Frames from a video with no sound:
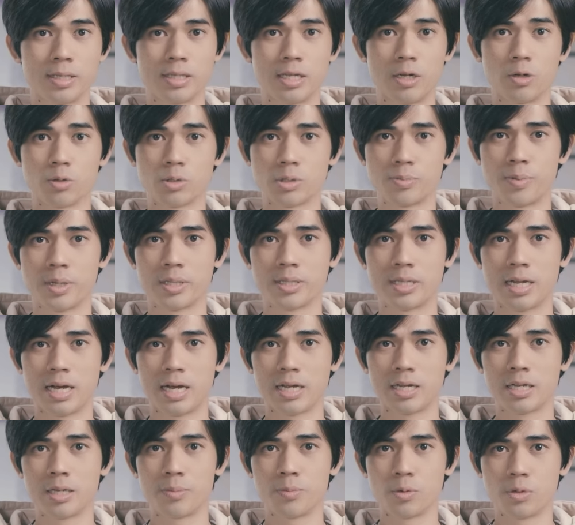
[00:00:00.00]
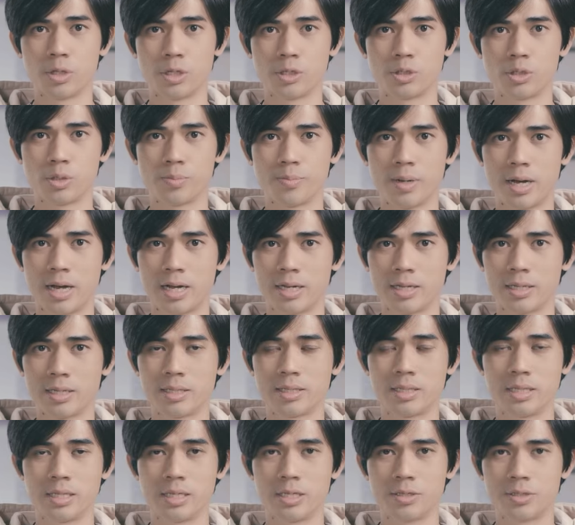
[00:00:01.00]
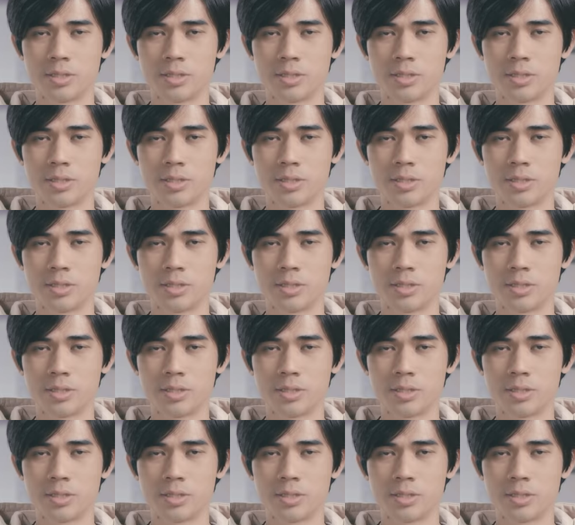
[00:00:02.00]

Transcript: dell'ospedale municipale di